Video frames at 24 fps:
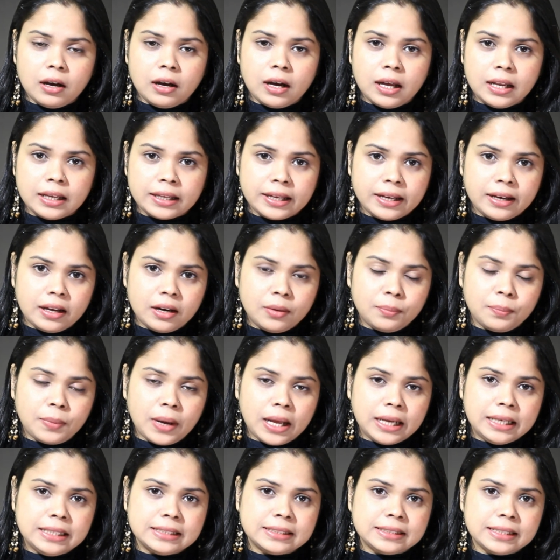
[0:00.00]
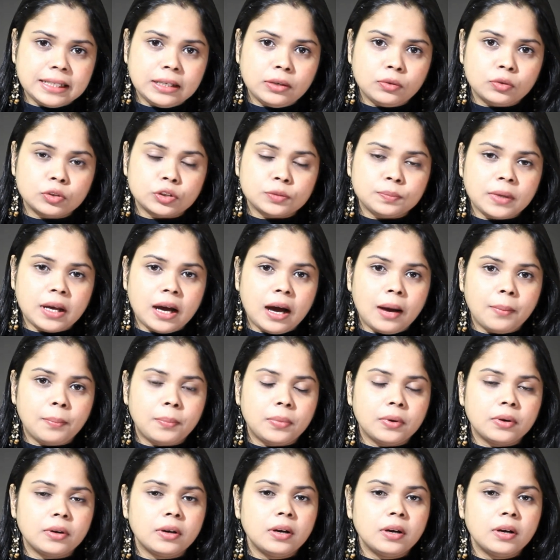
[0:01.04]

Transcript: हल्के गर्म पानी से उसमें आप